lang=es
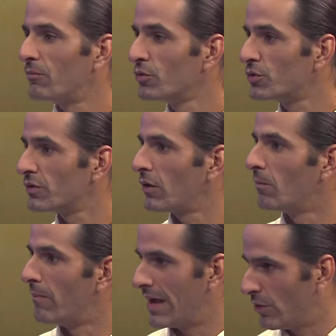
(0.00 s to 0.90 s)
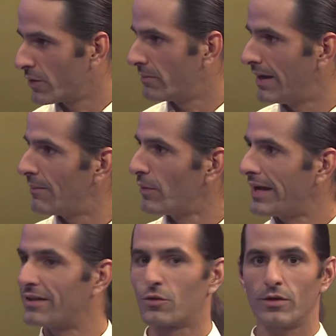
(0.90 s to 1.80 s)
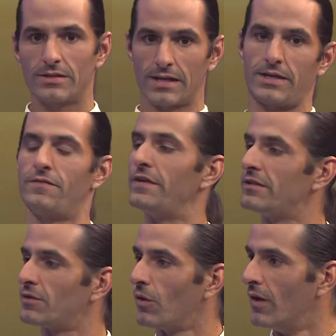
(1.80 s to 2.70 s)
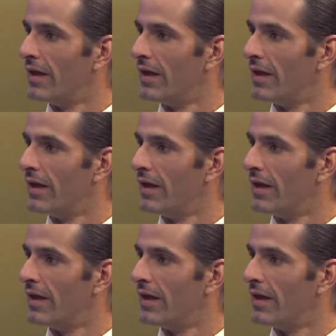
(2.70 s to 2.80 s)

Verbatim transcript: mucho de los valores, ¿verdad? Pues esto de sacrificio